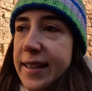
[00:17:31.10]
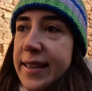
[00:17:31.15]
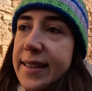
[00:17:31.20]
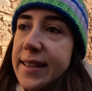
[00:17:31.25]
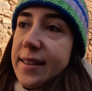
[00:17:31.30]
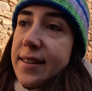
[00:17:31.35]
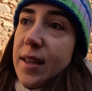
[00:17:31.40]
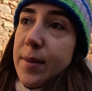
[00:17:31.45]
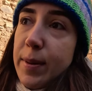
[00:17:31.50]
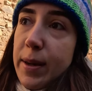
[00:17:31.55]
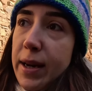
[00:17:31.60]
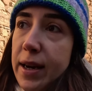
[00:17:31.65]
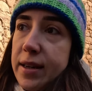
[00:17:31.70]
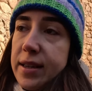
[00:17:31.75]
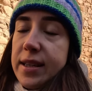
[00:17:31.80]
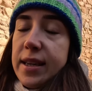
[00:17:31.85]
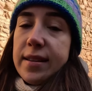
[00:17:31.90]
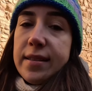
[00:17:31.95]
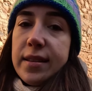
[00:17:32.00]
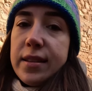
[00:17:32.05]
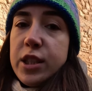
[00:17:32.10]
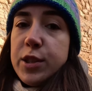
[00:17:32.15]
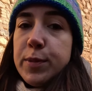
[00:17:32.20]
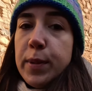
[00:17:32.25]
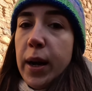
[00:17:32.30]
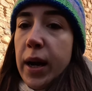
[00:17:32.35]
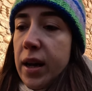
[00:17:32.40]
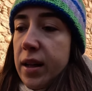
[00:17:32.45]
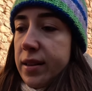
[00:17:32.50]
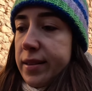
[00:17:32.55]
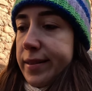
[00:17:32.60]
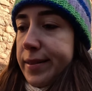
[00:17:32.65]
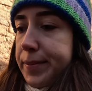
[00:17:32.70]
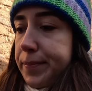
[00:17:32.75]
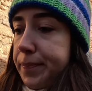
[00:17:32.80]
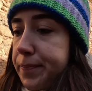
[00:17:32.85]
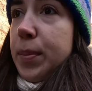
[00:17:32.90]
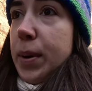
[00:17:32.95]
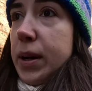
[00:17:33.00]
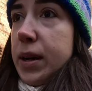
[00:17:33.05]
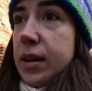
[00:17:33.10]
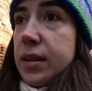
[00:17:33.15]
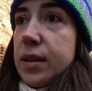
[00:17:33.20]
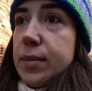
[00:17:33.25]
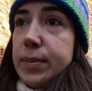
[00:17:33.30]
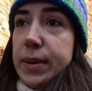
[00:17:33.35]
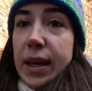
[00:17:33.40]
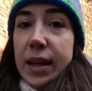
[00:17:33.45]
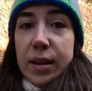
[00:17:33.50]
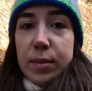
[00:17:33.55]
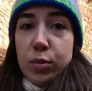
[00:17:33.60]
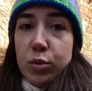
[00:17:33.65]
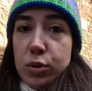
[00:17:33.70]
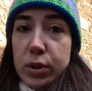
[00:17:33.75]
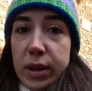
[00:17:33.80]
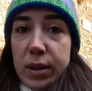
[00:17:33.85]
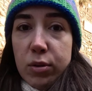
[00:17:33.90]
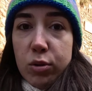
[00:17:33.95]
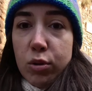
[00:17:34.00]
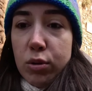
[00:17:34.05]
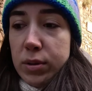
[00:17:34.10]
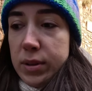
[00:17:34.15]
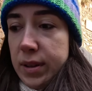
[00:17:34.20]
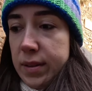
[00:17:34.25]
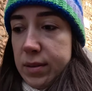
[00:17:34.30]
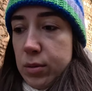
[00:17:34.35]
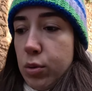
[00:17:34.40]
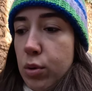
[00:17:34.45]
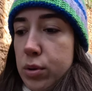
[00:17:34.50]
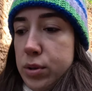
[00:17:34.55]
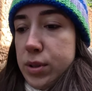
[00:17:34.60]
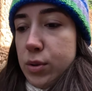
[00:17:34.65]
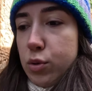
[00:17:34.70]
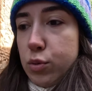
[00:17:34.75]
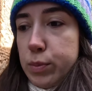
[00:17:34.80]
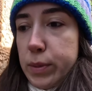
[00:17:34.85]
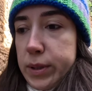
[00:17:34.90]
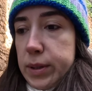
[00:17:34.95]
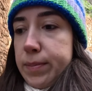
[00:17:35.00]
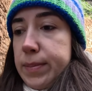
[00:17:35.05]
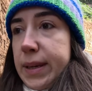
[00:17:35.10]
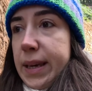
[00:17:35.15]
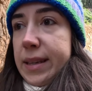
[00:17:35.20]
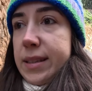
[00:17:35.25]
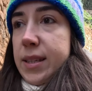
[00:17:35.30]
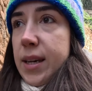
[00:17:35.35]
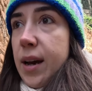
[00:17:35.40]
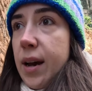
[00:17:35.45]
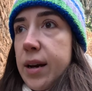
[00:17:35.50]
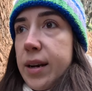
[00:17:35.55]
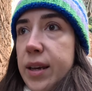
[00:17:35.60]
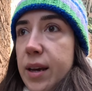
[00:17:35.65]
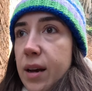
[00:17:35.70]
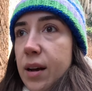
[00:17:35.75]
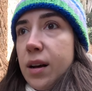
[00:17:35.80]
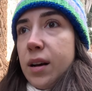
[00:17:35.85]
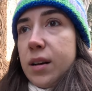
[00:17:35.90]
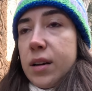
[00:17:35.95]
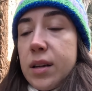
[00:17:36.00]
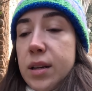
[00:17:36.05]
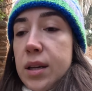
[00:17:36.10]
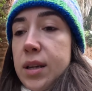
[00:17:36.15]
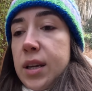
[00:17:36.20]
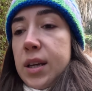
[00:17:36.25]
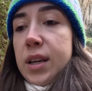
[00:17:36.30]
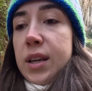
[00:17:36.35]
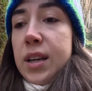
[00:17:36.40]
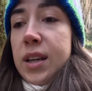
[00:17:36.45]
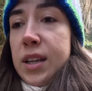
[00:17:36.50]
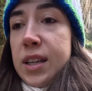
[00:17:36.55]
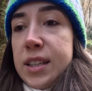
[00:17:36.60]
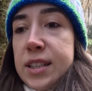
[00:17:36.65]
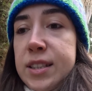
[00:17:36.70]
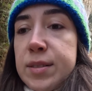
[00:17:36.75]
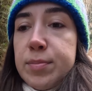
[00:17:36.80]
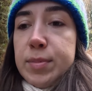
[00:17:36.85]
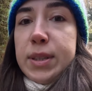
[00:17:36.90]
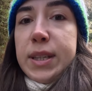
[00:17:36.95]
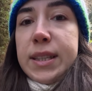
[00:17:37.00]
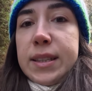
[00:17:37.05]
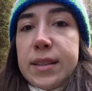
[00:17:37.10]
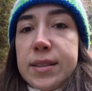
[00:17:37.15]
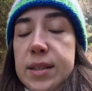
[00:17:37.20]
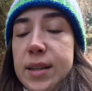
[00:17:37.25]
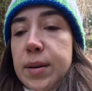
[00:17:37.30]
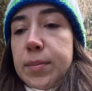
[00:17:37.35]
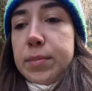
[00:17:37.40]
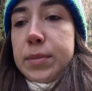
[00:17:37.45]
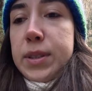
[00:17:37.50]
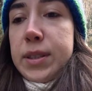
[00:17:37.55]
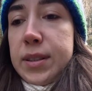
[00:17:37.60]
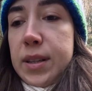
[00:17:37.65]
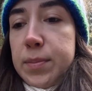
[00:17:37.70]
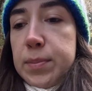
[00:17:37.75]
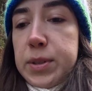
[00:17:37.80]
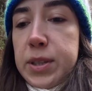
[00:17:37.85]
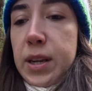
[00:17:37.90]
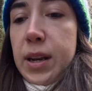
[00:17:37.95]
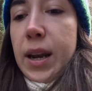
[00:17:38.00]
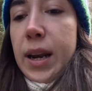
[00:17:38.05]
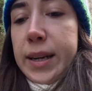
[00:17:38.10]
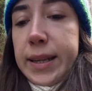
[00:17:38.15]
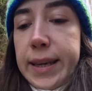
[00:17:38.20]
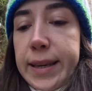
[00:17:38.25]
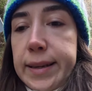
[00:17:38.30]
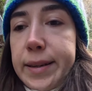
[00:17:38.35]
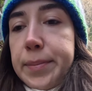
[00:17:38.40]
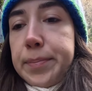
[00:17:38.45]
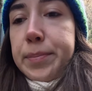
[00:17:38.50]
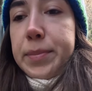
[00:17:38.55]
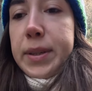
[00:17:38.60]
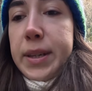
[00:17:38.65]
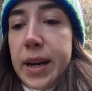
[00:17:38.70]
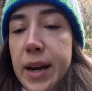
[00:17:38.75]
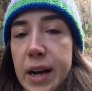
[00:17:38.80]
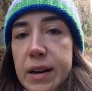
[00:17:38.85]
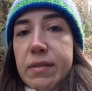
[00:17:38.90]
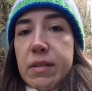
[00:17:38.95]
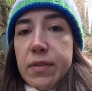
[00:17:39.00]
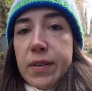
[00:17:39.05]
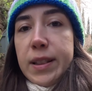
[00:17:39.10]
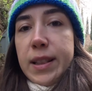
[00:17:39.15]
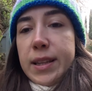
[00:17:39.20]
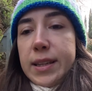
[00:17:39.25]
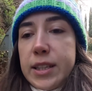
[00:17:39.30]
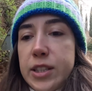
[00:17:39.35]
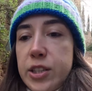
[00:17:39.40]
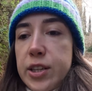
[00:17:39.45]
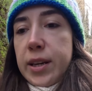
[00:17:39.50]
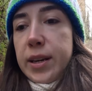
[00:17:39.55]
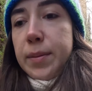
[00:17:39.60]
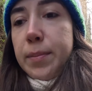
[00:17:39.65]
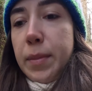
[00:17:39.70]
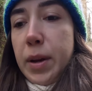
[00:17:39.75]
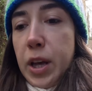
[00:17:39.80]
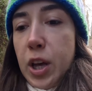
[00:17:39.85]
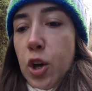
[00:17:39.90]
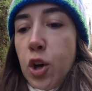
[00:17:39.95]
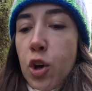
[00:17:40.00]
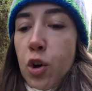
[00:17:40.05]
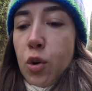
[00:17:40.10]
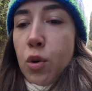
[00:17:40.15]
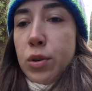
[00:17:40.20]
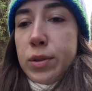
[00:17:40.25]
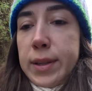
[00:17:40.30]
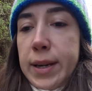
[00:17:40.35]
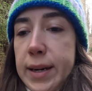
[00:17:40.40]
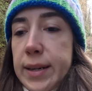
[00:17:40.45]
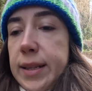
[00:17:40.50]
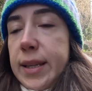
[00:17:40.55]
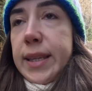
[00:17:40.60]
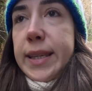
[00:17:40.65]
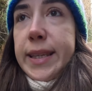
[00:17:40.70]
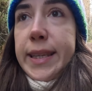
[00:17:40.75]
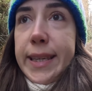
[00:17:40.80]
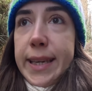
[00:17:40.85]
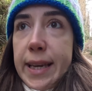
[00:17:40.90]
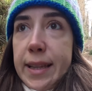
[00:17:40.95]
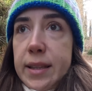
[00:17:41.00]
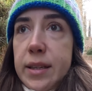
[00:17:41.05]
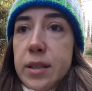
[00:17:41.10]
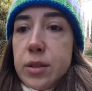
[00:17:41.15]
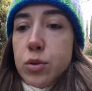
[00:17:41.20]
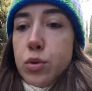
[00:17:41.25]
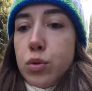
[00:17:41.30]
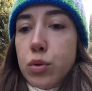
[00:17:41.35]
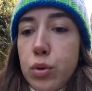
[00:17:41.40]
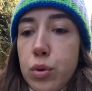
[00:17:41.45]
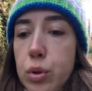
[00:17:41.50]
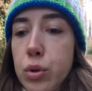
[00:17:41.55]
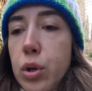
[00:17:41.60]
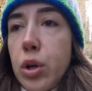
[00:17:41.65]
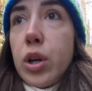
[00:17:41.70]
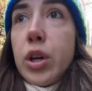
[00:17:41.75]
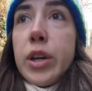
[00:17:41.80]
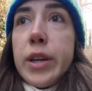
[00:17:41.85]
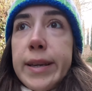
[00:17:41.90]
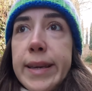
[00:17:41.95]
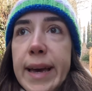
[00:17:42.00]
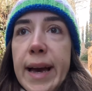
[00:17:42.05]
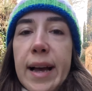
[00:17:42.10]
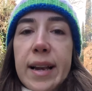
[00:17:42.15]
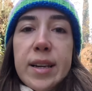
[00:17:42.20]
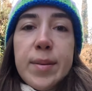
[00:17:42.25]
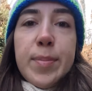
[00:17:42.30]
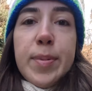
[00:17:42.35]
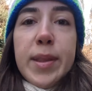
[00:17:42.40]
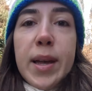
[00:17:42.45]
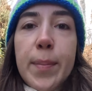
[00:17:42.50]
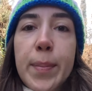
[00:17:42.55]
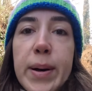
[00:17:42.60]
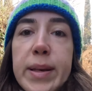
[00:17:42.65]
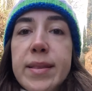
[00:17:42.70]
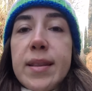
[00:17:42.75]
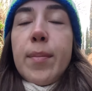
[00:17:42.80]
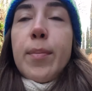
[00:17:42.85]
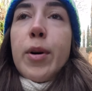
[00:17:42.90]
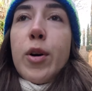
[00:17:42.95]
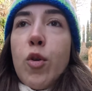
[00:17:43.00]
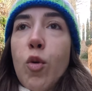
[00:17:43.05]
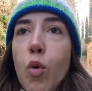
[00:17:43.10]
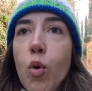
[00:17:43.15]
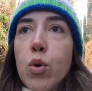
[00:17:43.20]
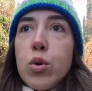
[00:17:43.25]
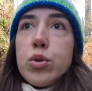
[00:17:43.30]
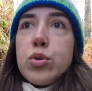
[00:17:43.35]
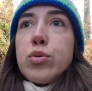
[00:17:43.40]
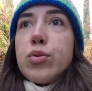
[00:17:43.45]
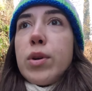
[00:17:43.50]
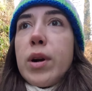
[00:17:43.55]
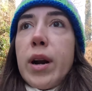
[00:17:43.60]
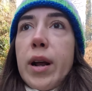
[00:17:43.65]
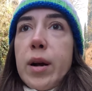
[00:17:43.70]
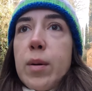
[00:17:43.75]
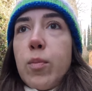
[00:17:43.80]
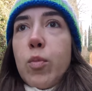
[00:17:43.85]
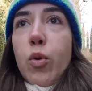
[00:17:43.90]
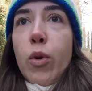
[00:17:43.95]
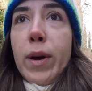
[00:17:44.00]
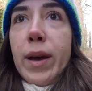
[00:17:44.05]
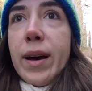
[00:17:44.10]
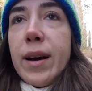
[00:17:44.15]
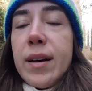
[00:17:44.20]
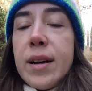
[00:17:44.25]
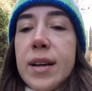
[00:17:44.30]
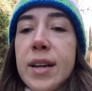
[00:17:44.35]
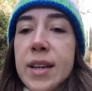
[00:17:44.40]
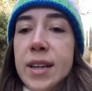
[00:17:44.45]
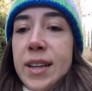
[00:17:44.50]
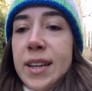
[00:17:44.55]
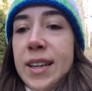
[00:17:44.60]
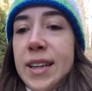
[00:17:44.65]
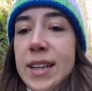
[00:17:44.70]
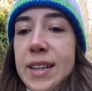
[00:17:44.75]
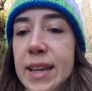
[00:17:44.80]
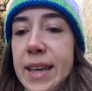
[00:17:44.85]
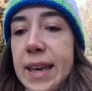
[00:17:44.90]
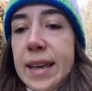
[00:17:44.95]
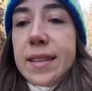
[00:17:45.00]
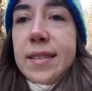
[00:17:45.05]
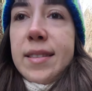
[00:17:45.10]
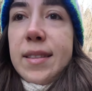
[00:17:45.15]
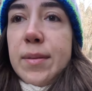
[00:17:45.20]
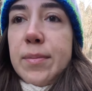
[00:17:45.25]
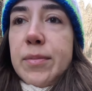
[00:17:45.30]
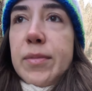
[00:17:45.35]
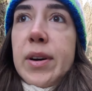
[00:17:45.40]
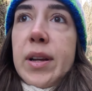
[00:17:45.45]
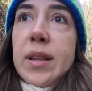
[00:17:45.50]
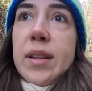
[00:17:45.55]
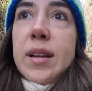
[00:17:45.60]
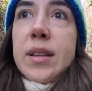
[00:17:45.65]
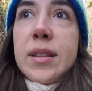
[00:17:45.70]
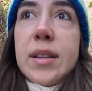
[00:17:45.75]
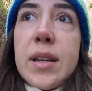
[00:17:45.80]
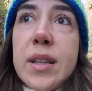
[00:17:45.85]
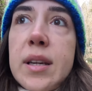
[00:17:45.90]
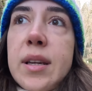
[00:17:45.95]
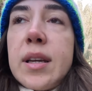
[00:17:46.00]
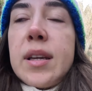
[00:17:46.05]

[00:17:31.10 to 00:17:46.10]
Yine tabii ağrı kesicimi aldım. Ya bakalım yani bundan sonra nasıl olacak? Umarım geçer ya. Şimdi gideceğim işte bir şeyler yerim, kahve falan içerim. Onlar da iyi gelir çünkü geldim sabah sabah koşturarak buraya. Gezdim falan.